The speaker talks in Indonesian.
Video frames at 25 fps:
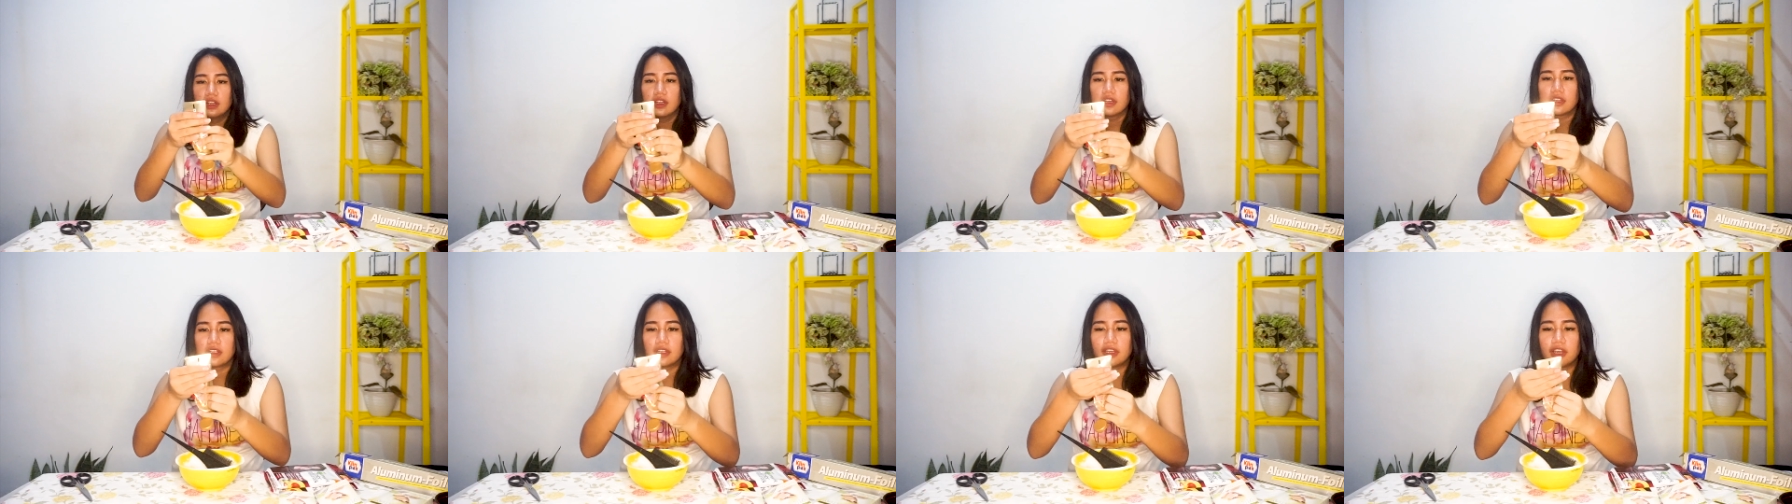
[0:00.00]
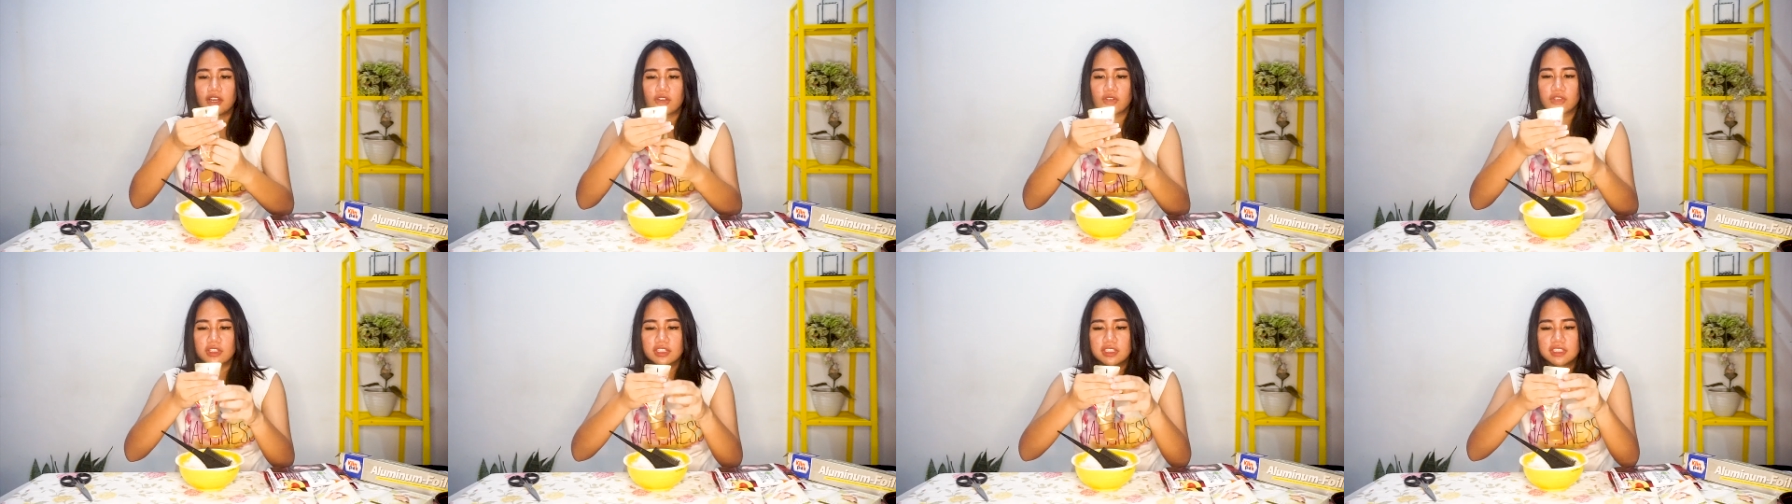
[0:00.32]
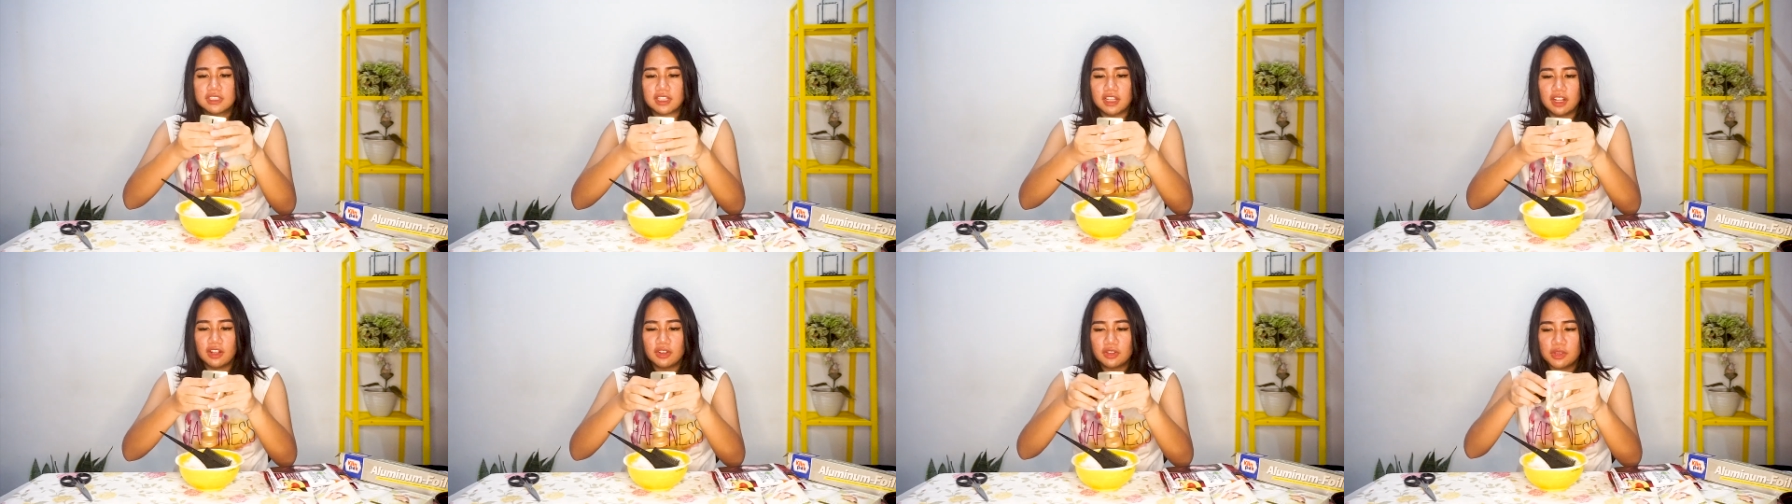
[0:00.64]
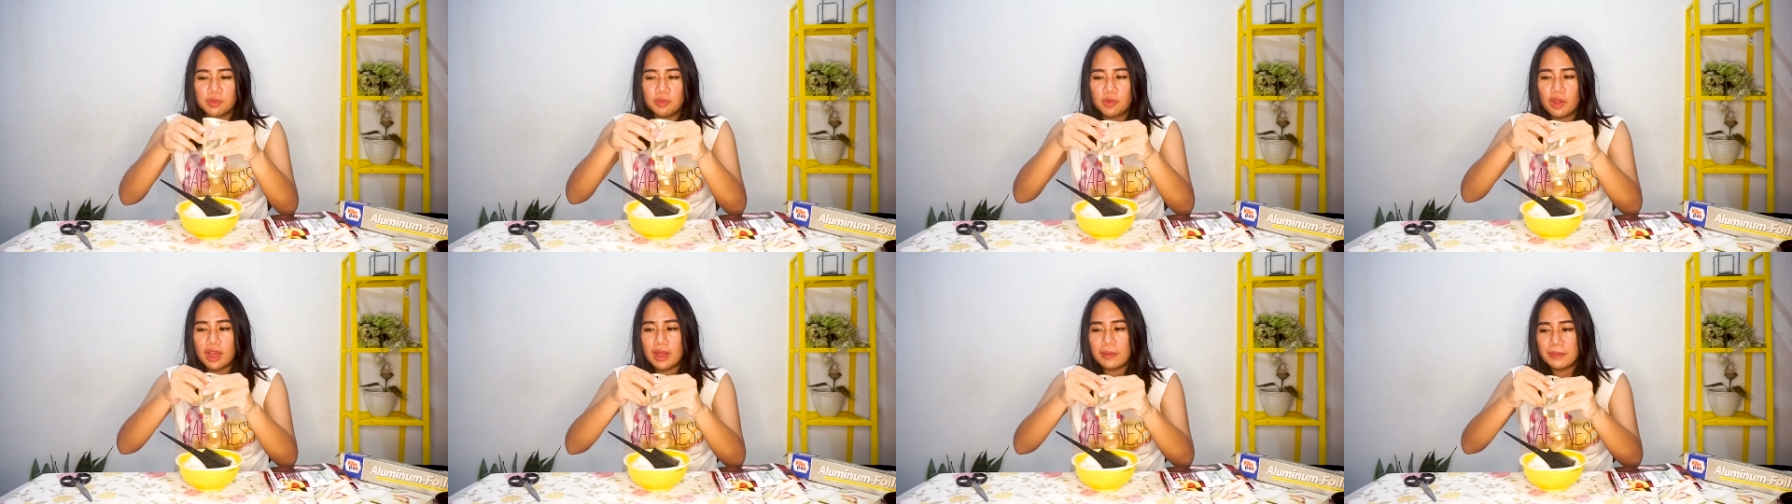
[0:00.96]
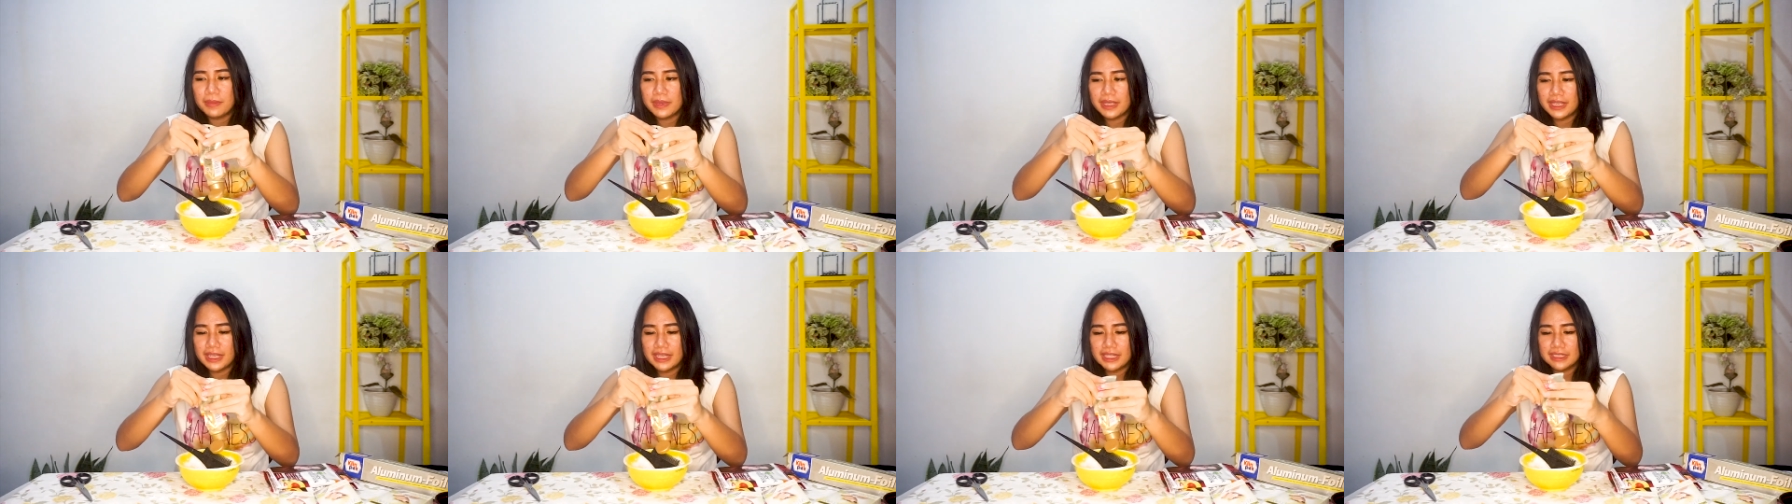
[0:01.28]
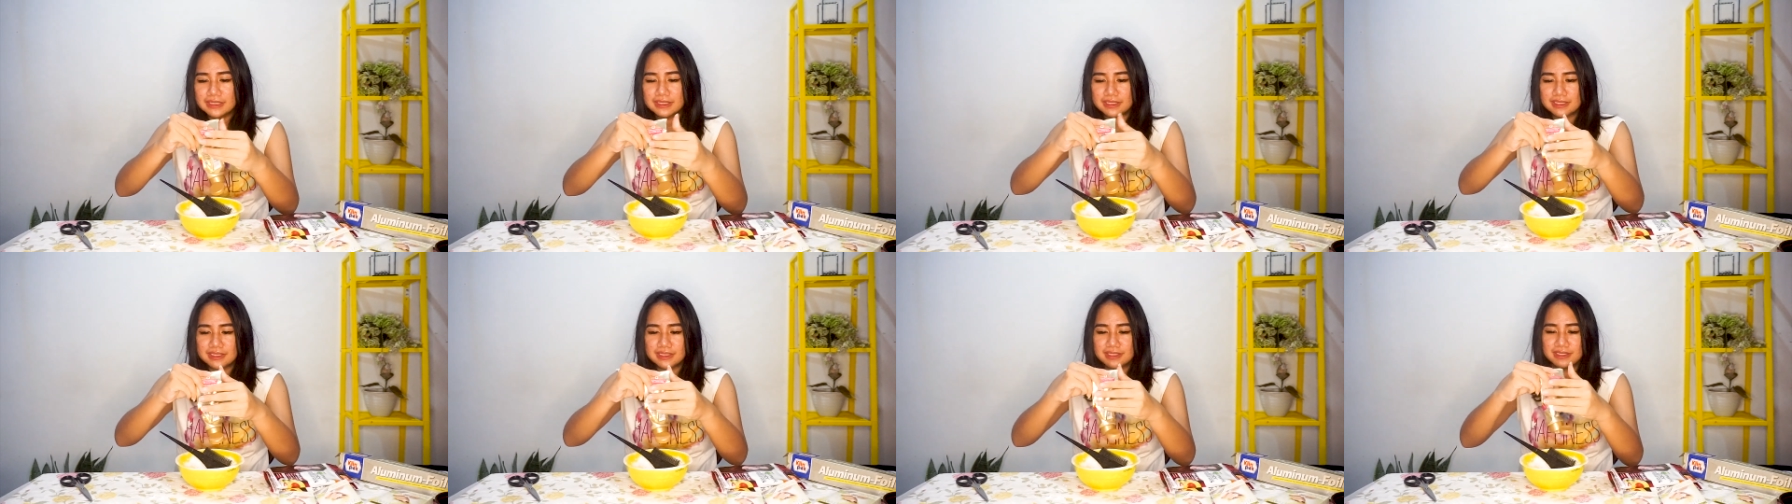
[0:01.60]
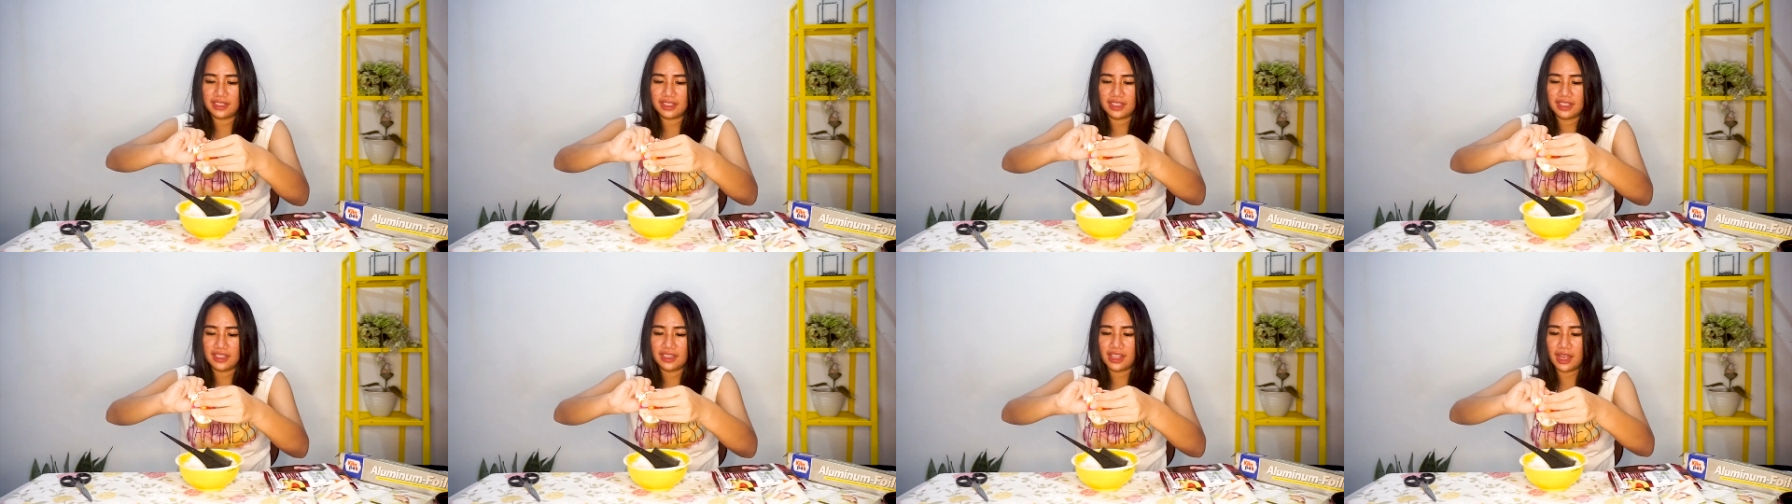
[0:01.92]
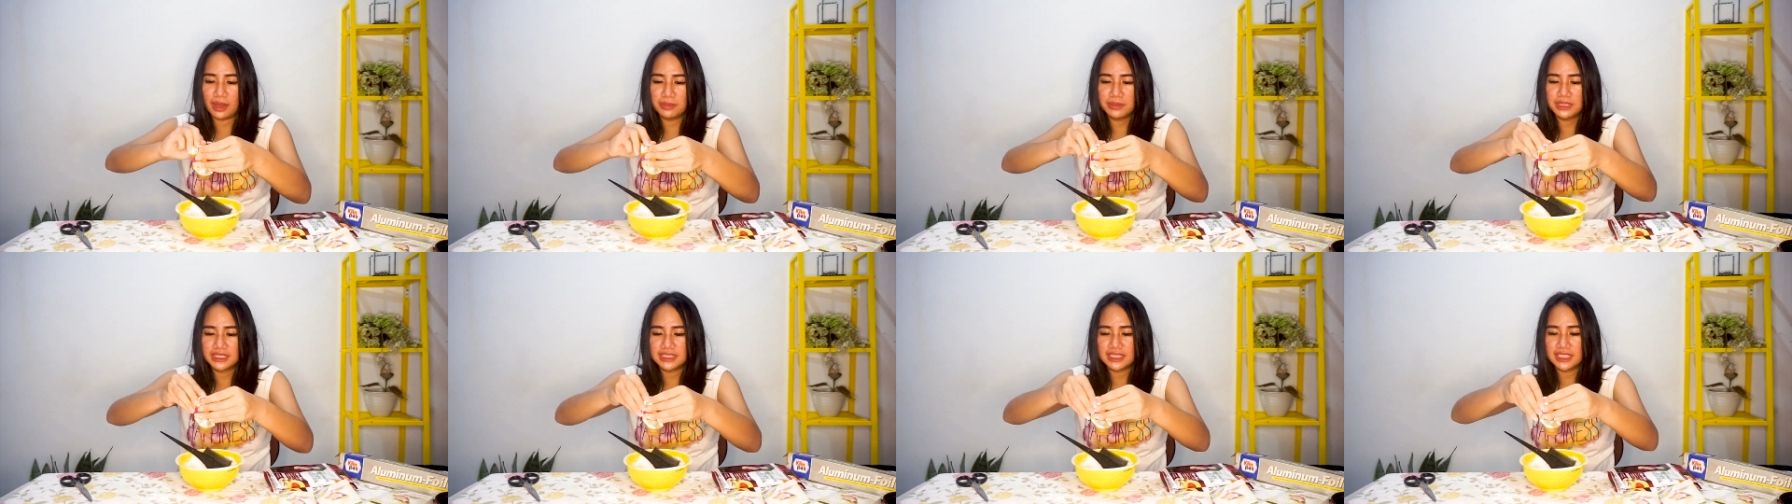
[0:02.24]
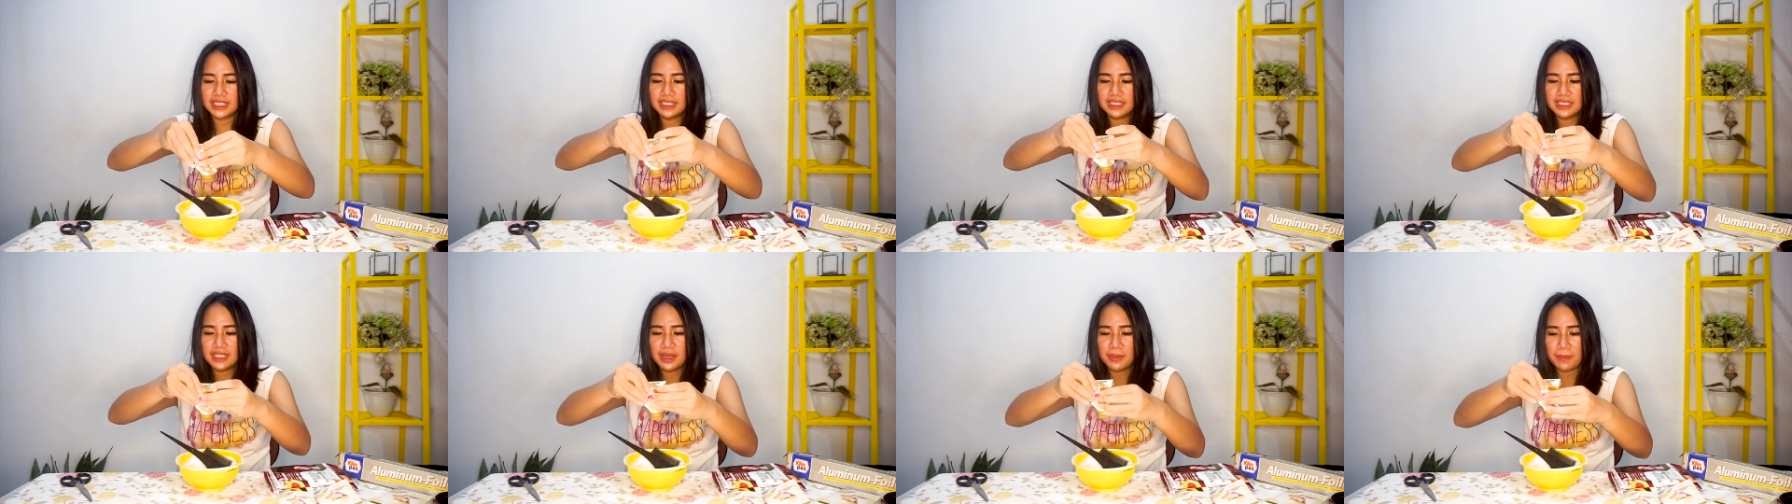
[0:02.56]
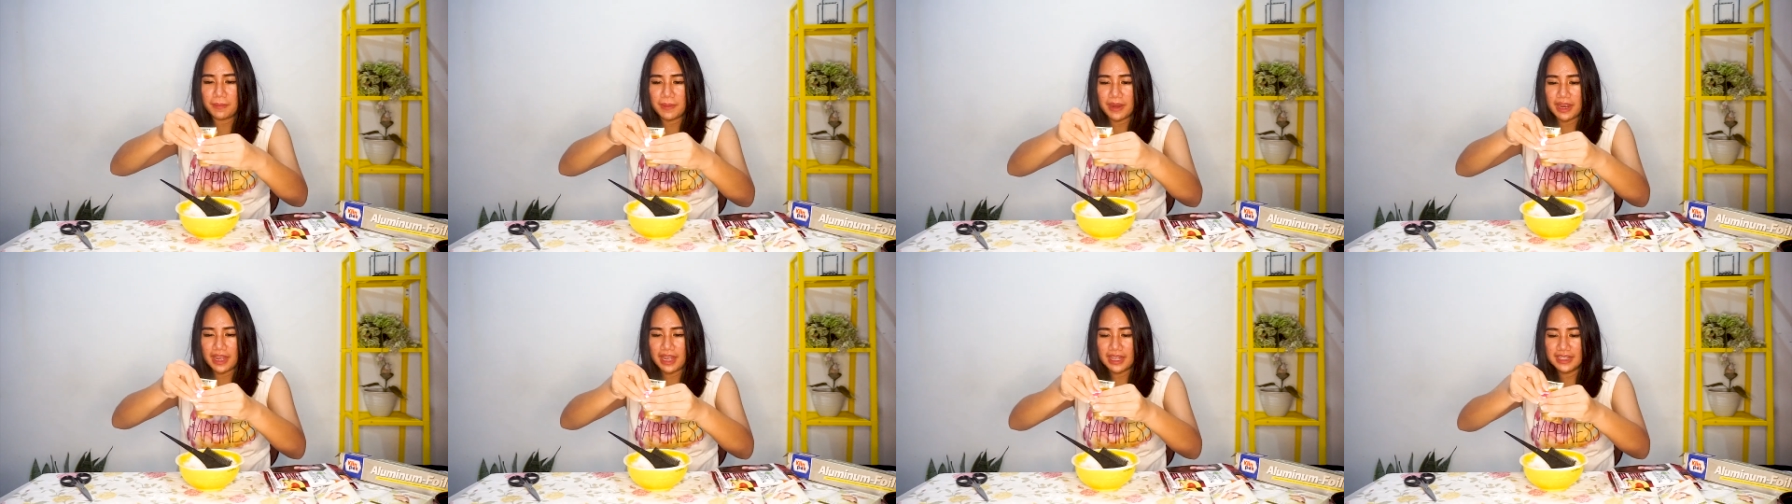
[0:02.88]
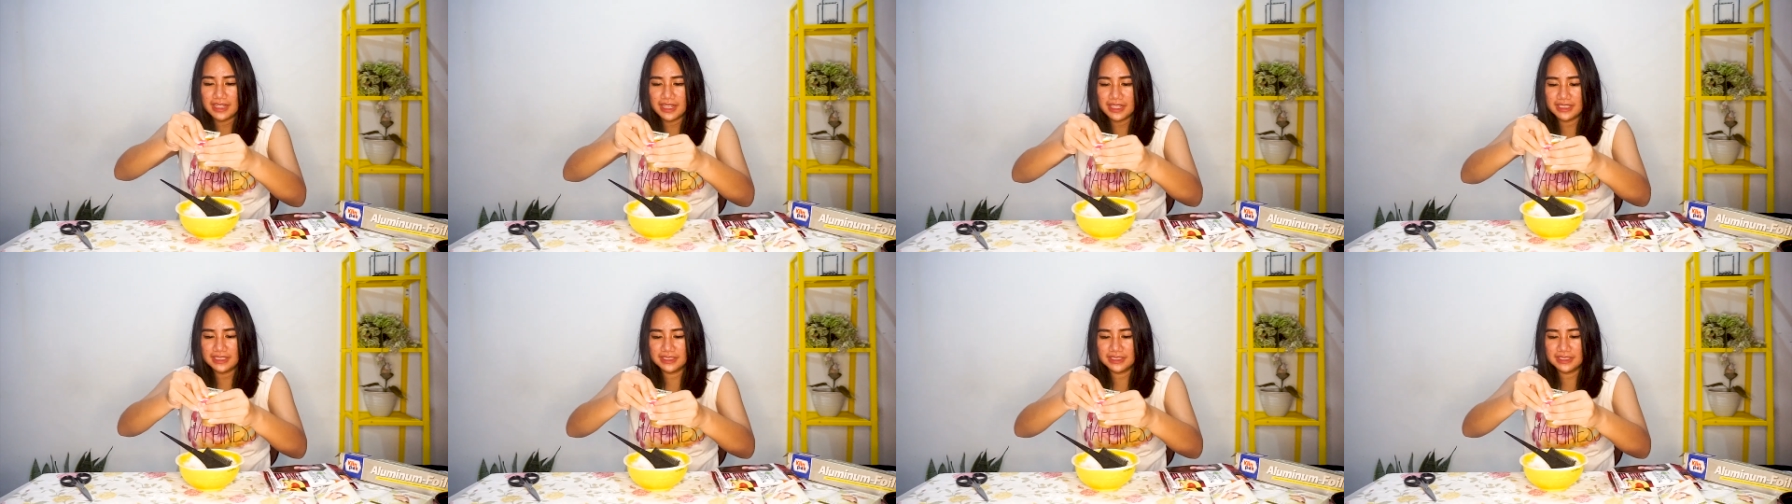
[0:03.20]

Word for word: ya conditionernya udah mau habis kita habisin aja apa yang ada di